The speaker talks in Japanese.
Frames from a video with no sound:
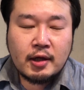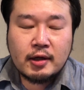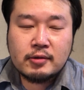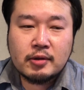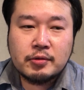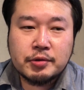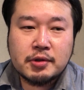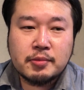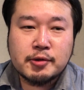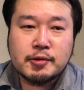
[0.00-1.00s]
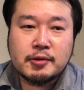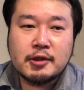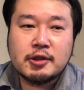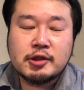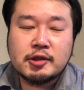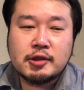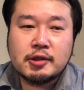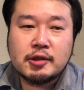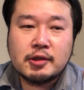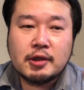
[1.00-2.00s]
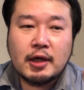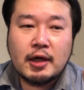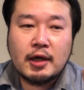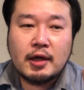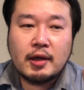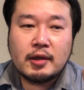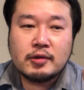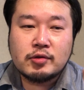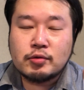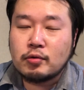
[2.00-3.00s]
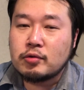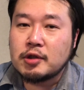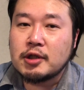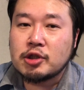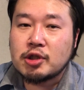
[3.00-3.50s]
あとはどうしてもストレージが16ギガ